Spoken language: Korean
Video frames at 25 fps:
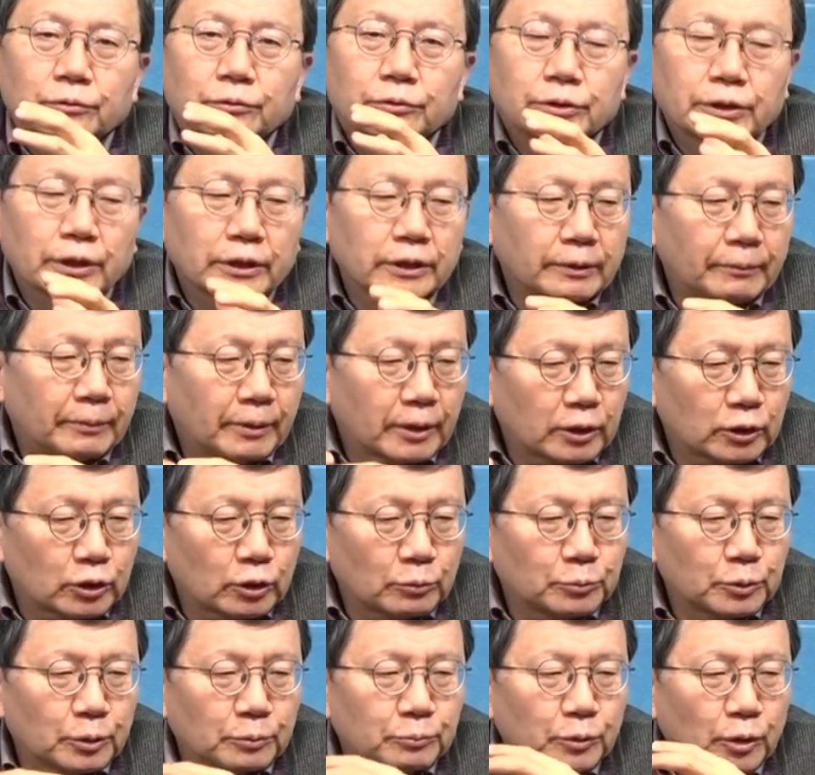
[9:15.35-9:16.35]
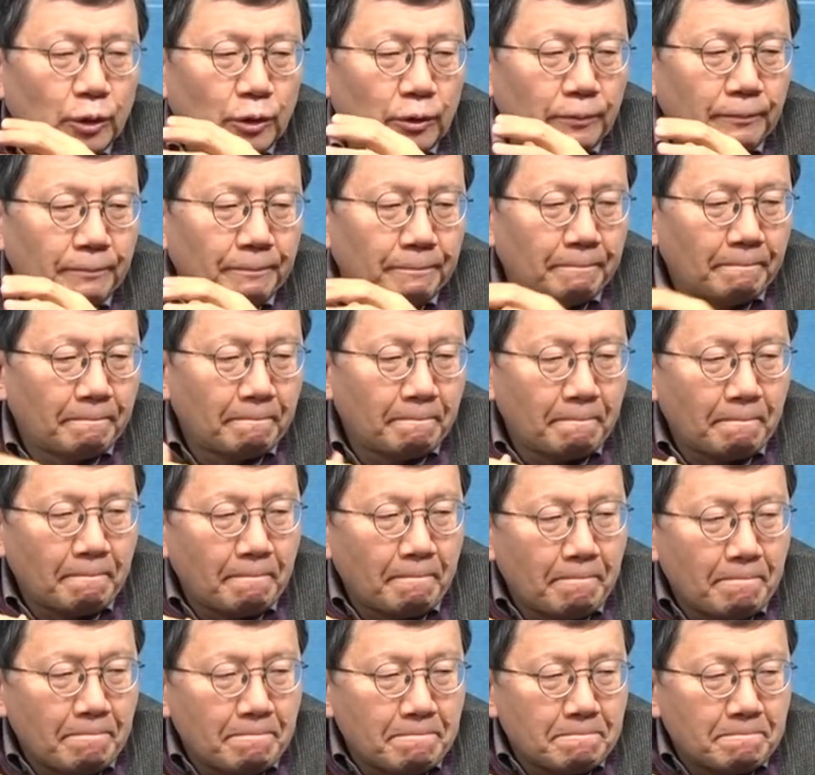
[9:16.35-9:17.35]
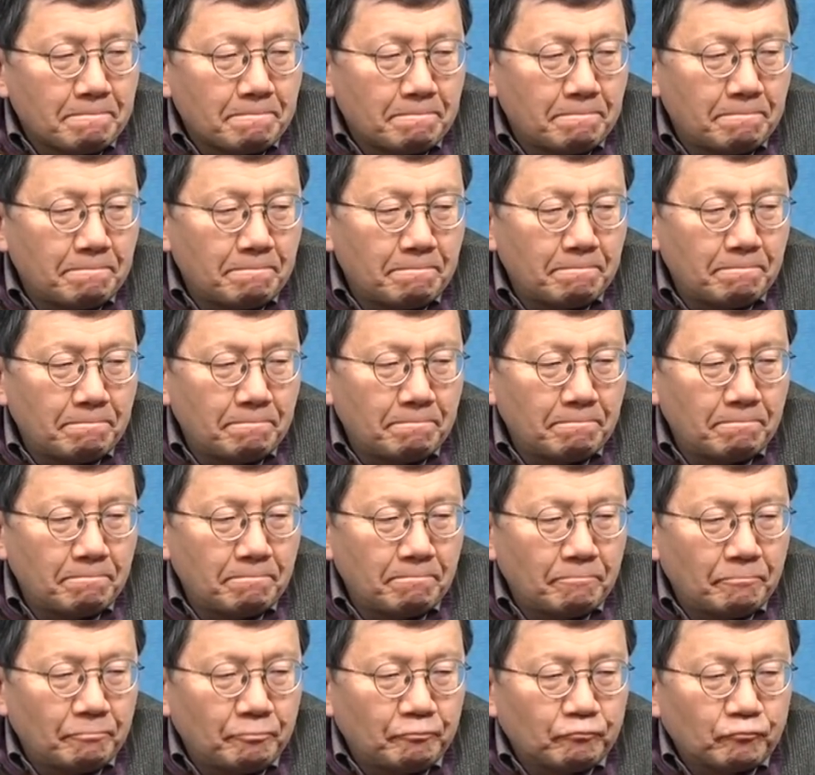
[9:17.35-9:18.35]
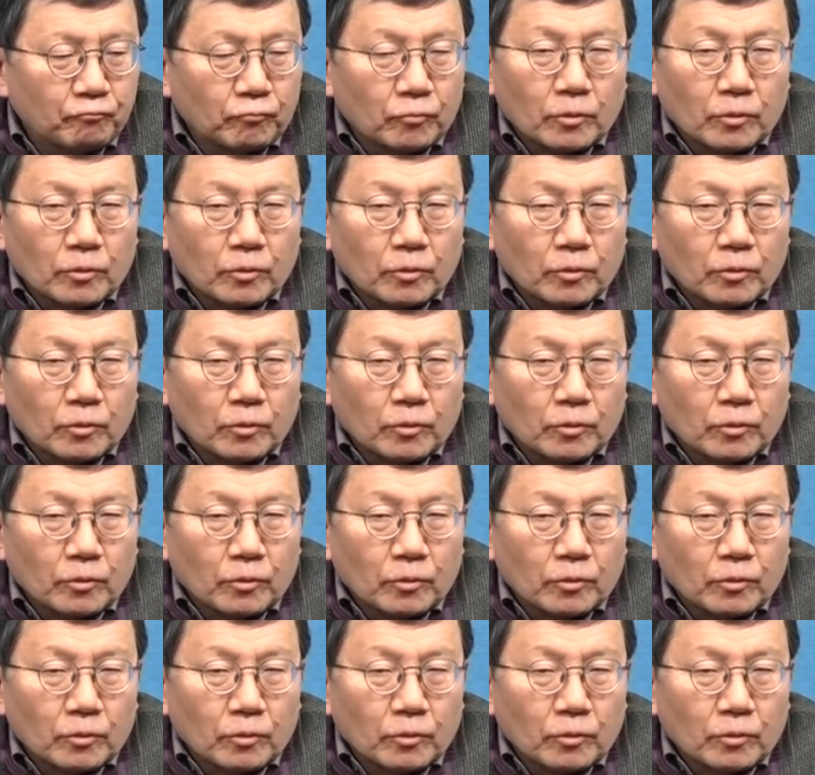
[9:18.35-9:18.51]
상대방이 점점 더. 음,